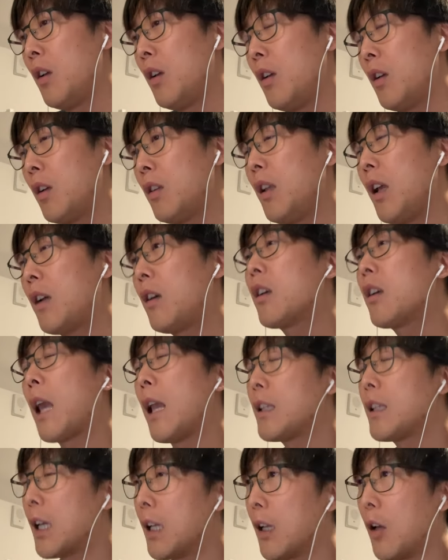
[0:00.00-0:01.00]
근데 그게
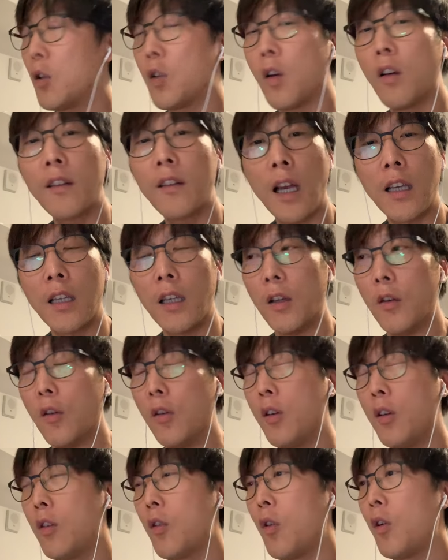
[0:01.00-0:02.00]
괜찮아요. 정상이에요.
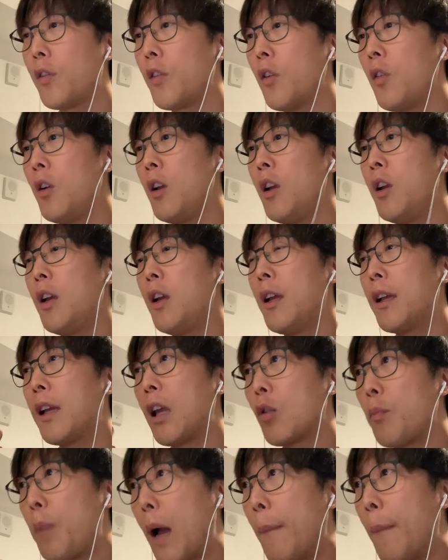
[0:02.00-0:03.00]
거기서
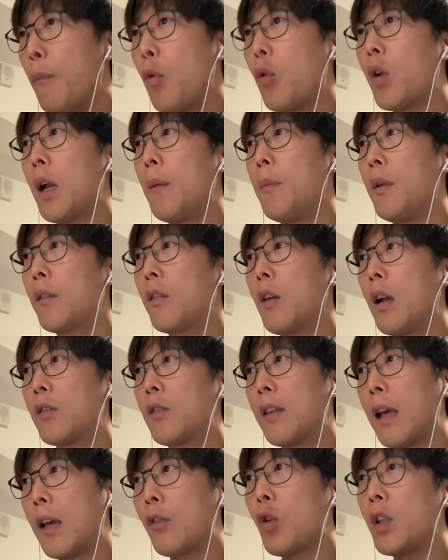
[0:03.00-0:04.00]
계속 반복하면서 아주
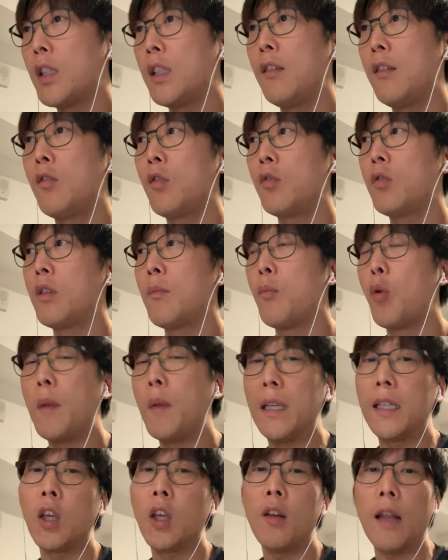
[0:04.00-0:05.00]
사소한 실수들을 몸에
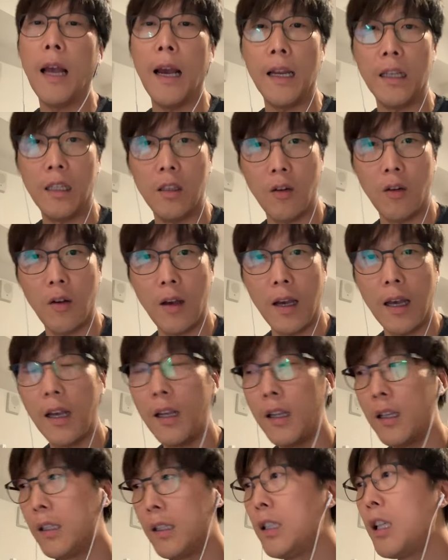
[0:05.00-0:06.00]
익혀 나가는 거야.
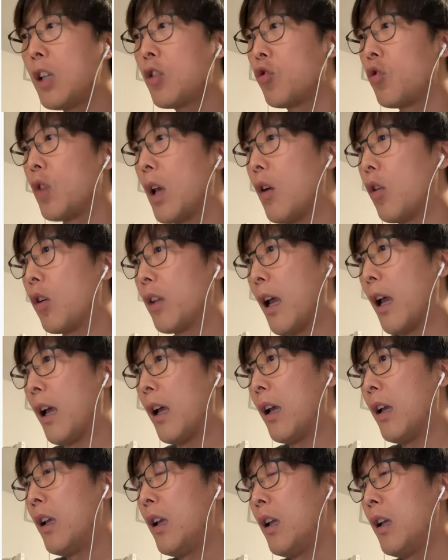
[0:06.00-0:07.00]
그게 중요한 거다.
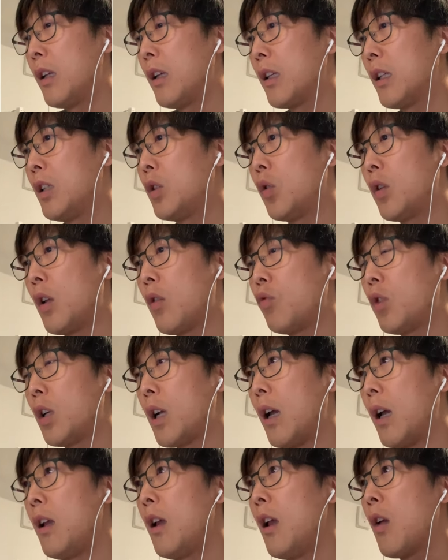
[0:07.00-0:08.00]
기존에
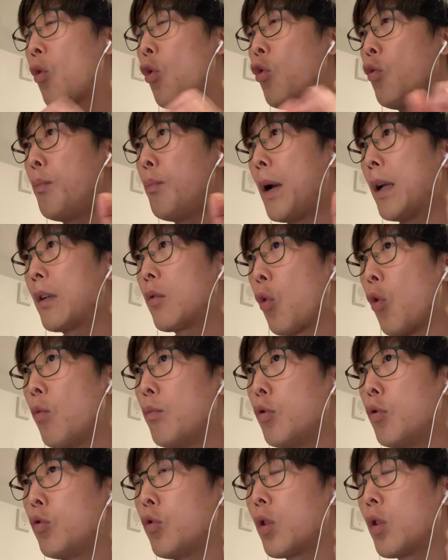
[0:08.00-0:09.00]
우리가 공부파,
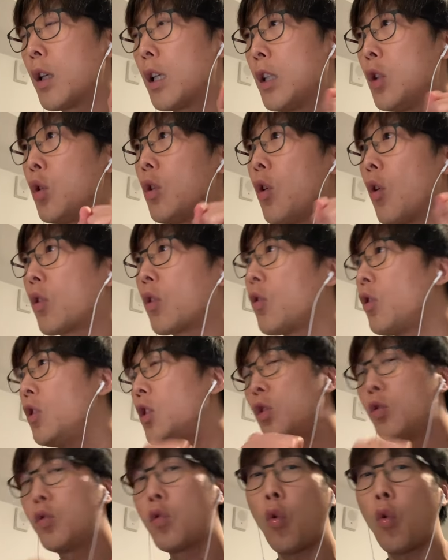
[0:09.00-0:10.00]
공부 기존에 어떤
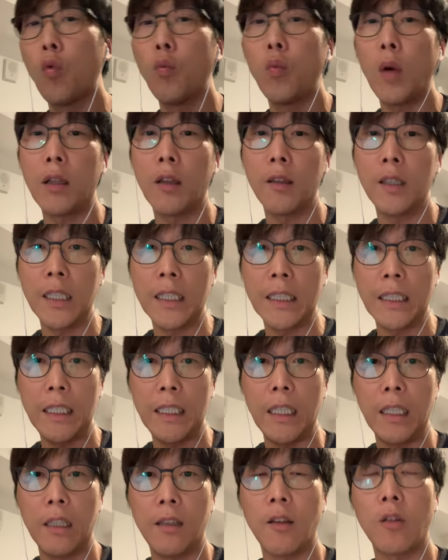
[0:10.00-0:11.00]
식으로 공부하던
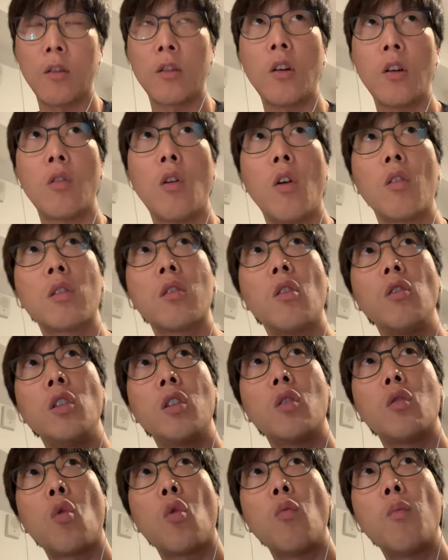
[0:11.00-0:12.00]
특징이 있었던 어떤
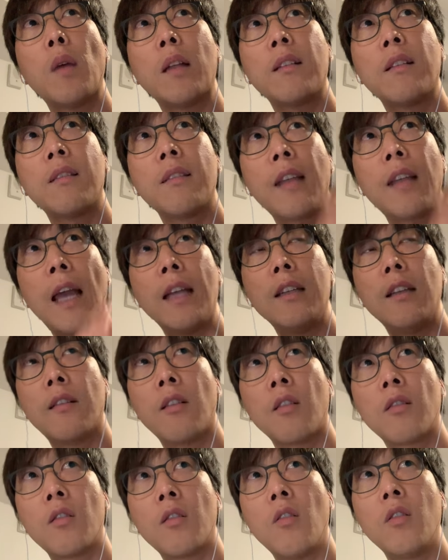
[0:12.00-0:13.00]
식으로 공부하는 스타일이
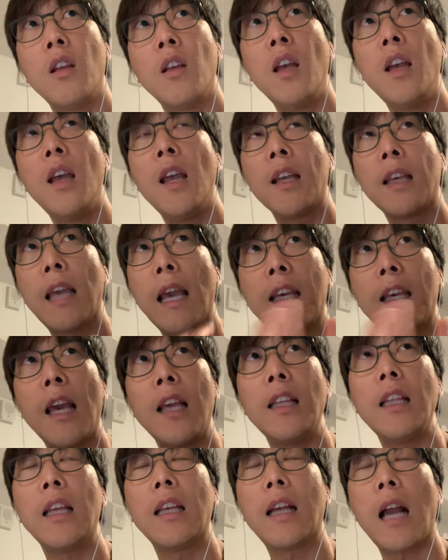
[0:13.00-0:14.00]
있었던
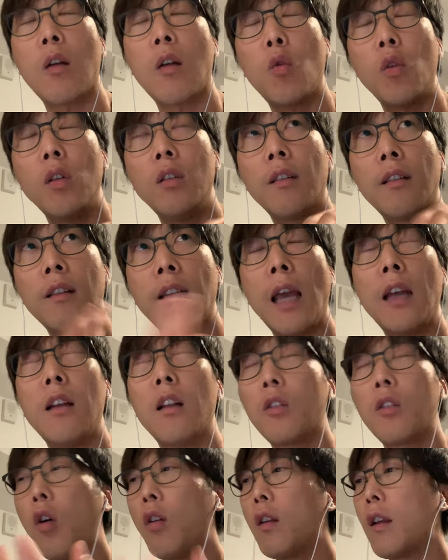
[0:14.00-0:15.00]
개개인이 갖고 있는 스타일을
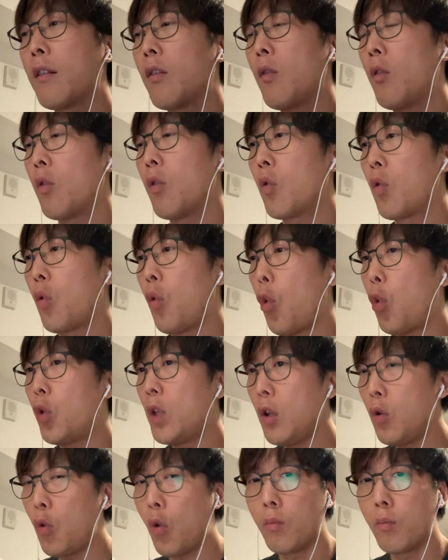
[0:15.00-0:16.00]
떠나서
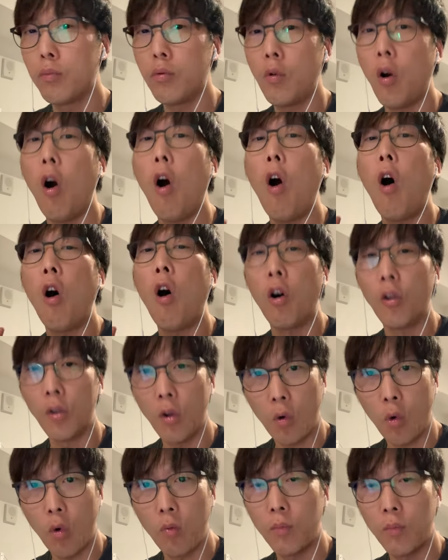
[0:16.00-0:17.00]
코딩 공부, 언어
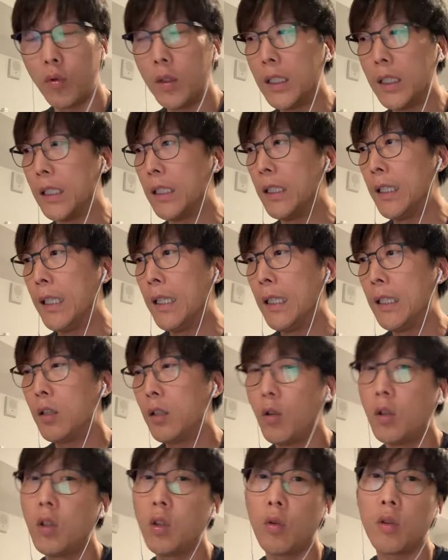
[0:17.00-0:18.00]
공부는
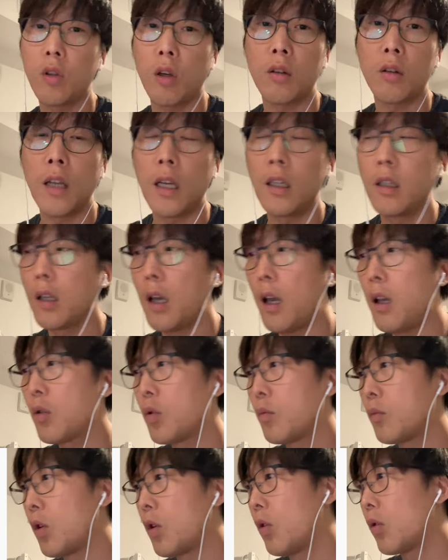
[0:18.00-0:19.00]
이런 식으로 접근하는 게
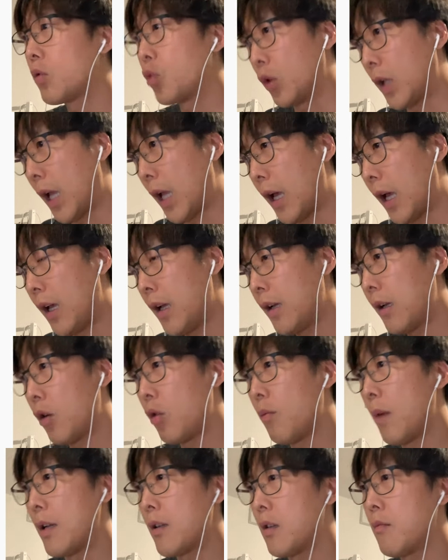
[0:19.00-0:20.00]
좀 더 좋다라고
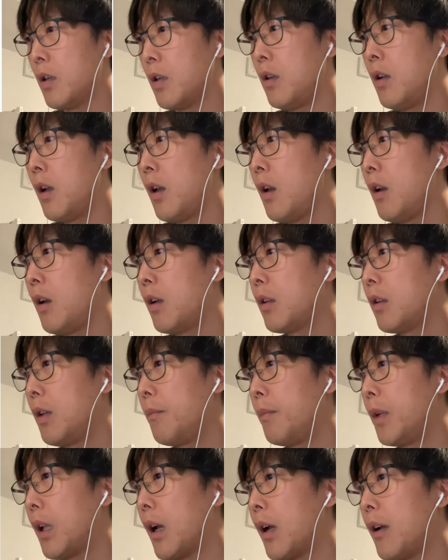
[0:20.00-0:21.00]
말씀을
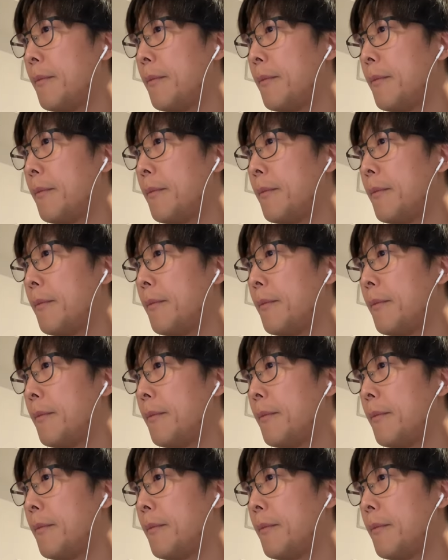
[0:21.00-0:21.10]
드립니다.